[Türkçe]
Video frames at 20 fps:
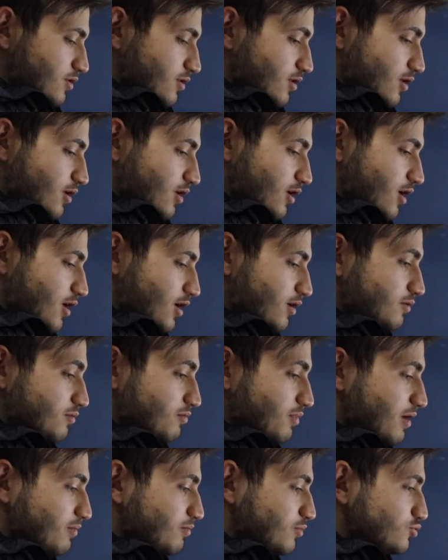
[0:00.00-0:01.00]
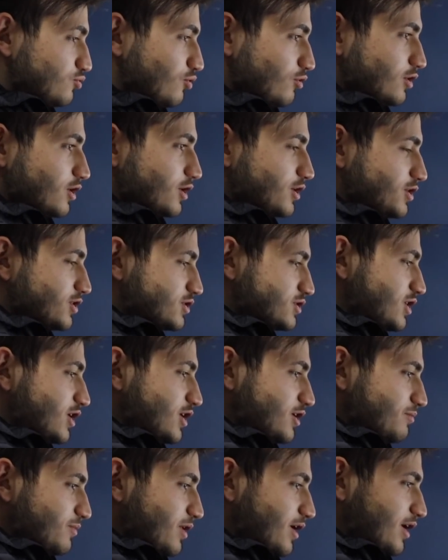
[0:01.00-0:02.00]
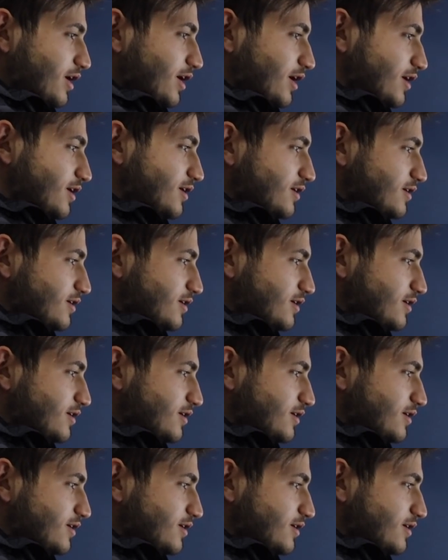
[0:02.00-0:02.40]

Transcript: Geliyor araba. Abi ben bu doları yırtarım yani.